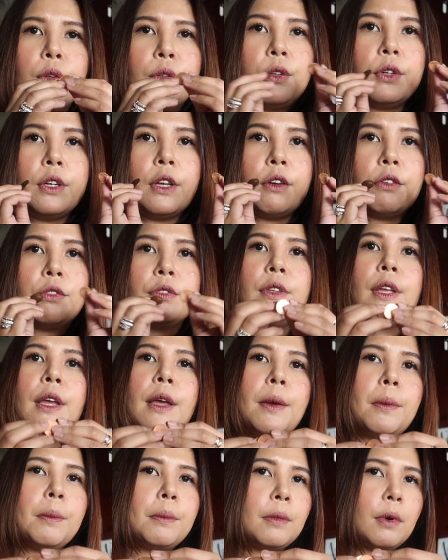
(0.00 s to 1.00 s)
Three of
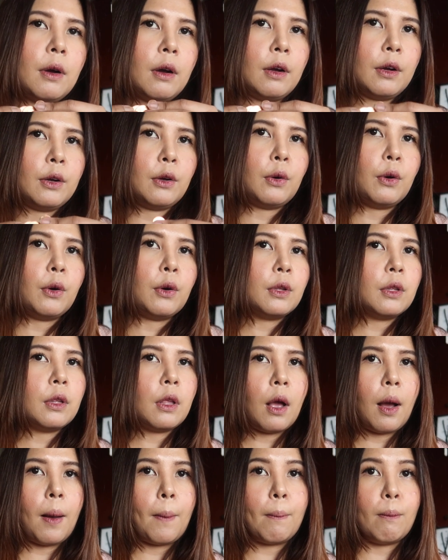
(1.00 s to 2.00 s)
them are
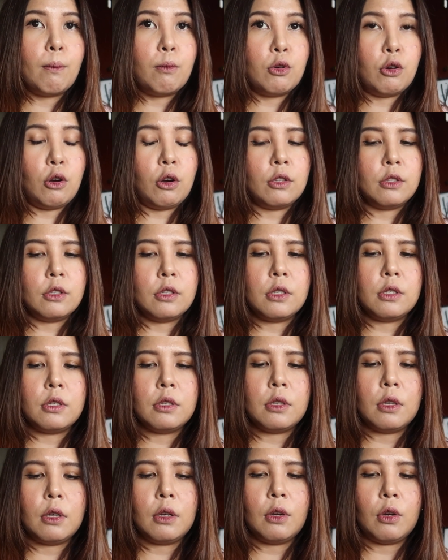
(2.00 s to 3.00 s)
all
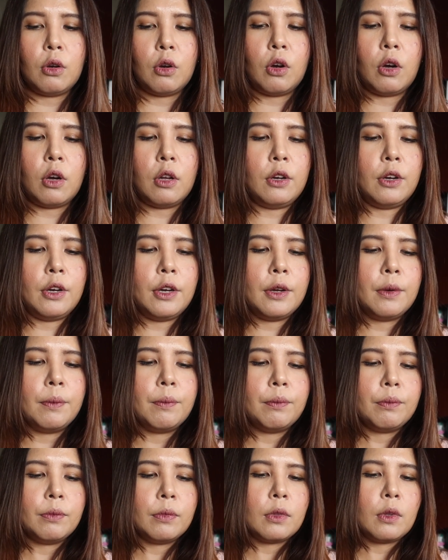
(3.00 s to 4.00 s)
bronze color.
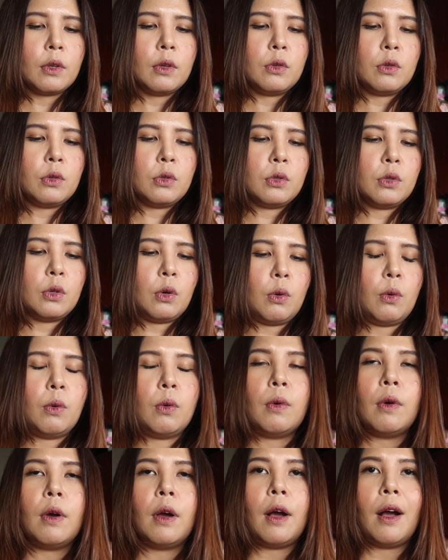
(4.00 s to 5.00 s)
So,
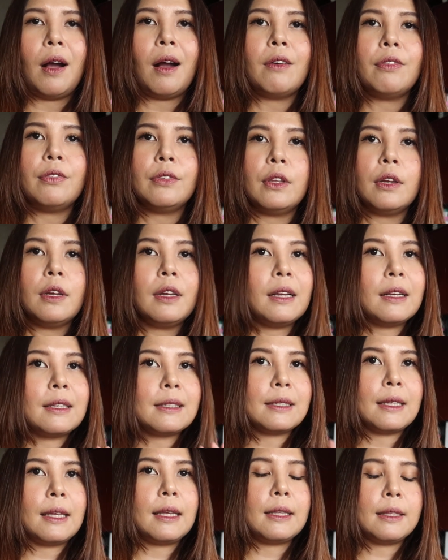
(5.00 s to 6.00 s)
after
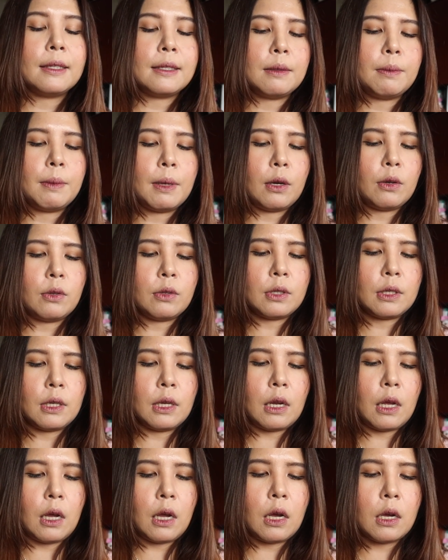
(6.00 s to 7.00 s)
ng cents, meron
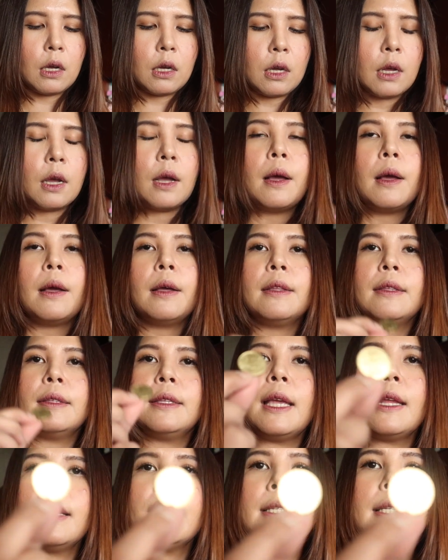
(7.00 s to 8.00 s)
silang
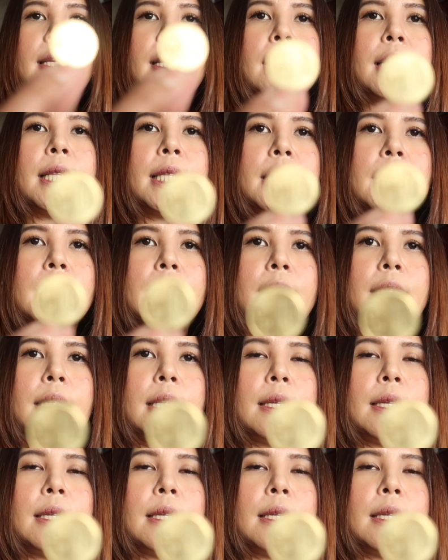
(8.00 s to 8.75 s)
10 cents.